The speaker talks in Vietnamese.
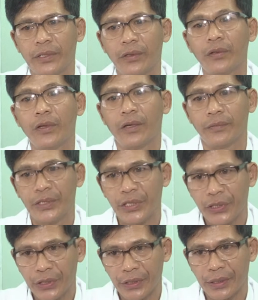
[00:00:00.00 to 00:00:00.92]
về rối loạn về
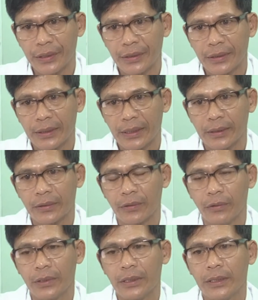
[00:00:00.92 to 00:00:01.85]
di truyền à,
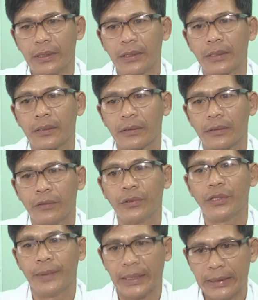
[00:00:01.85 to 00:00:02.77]
của của
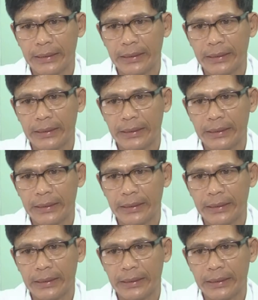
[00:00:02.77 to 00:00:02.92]
người bệnh